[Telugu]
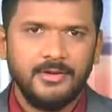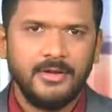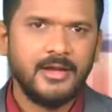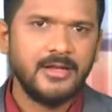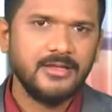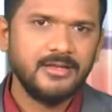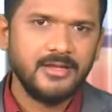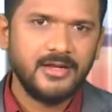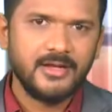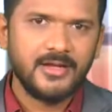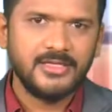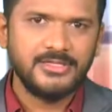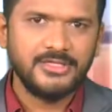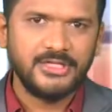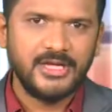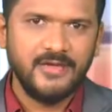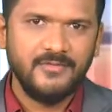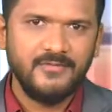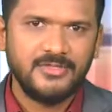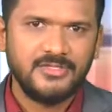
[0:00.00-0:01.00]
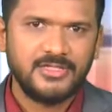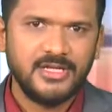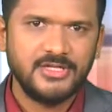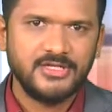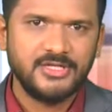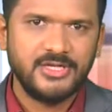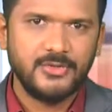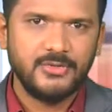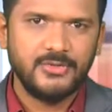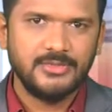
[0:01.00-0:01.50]
నిరంతర రాజకీయ
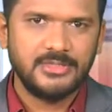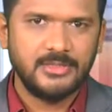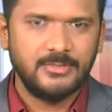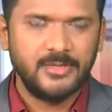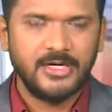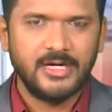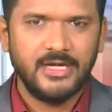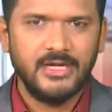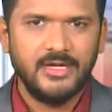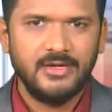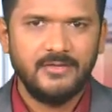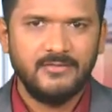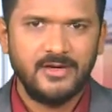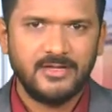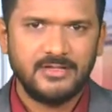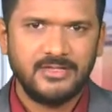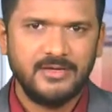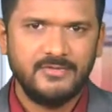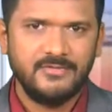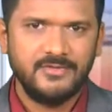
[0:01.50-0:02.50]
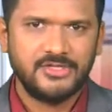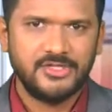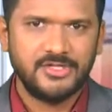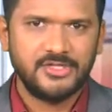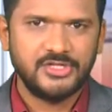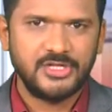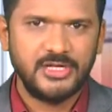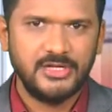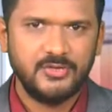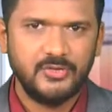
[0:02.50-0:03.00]
విశ్లేషణలు సమకాలీన వార్తా
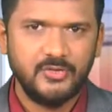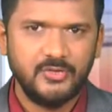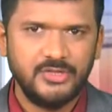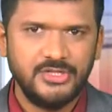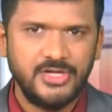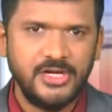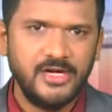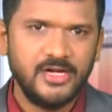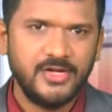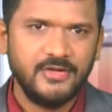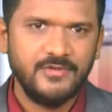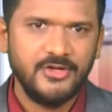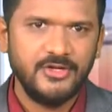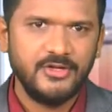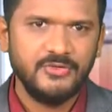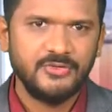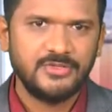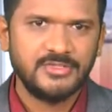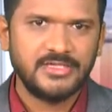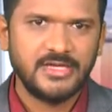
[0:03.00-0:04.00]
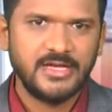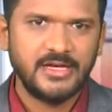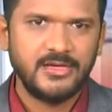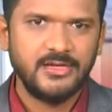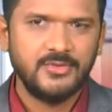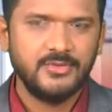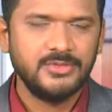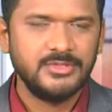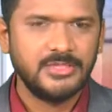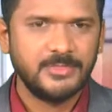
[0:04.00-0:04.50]
విశేషాలకు జేఎల్టీవీ న్యూస్
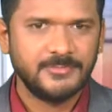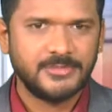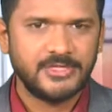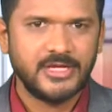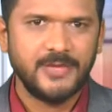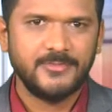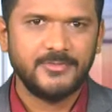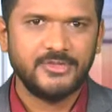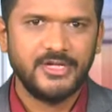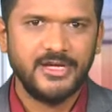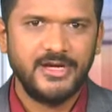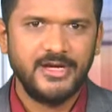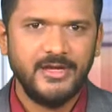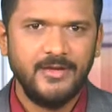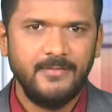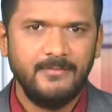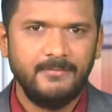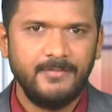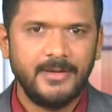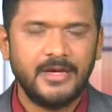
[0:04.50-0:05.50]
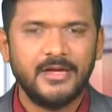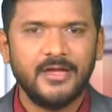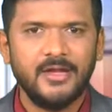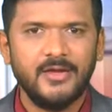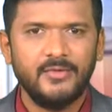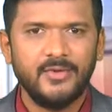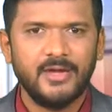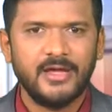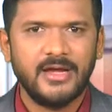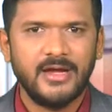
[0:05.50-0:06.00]
ఛానల్ను సబ్స్క్రైబ్ చేయండి
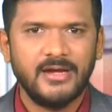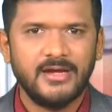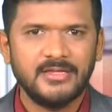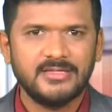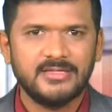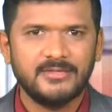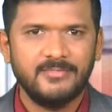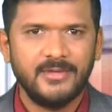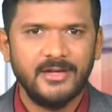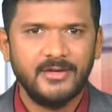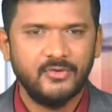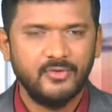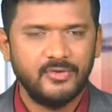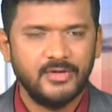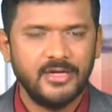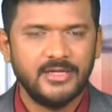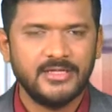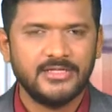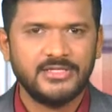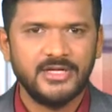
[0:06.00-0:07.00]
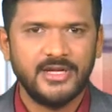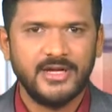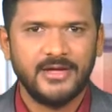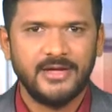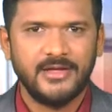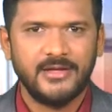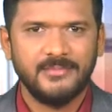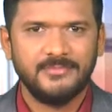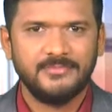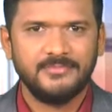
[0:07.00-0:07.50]
పక్కనే ఉన్న గంట సింబల్ను క్లిక్
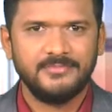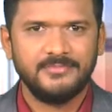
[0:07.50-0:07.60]
చేయండి